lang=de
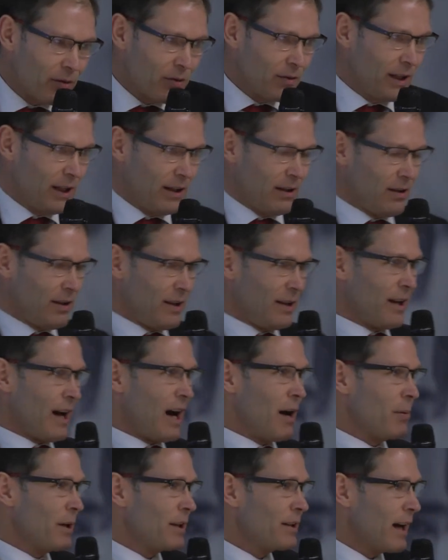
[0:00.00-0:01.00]
wo ich ja dann
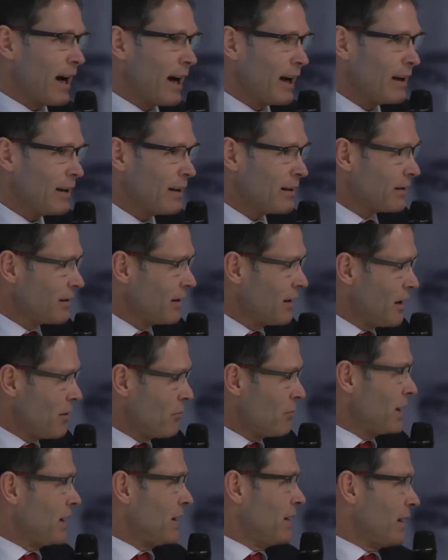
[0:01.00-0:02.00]
daran beteiligt
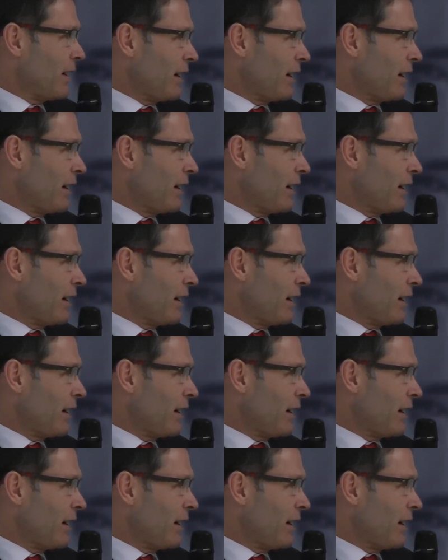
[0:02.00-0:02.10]
bin,